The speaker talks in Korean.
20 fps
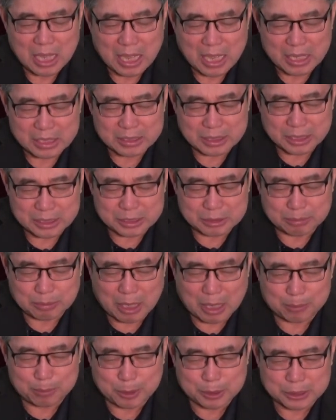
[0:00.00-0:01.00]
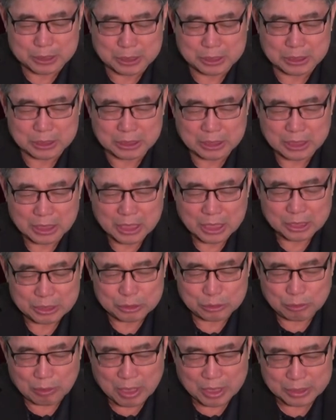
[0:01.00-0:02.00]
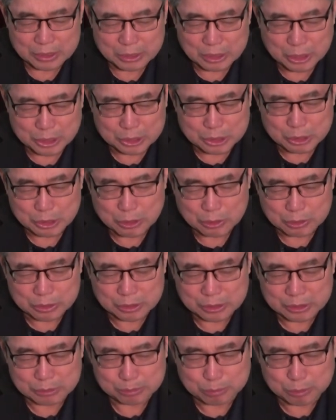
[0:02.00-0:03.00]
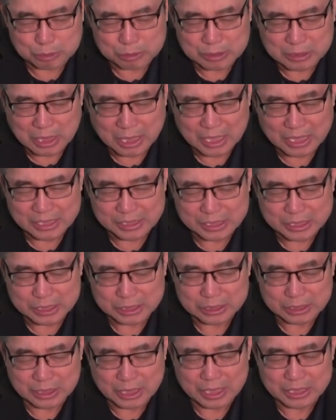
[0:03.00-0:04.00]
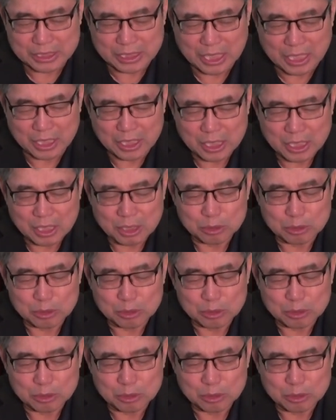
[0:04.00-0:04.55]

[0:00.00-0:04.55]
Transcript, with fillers: 하나님 아버지 요한계시록을 묵상할 찐대에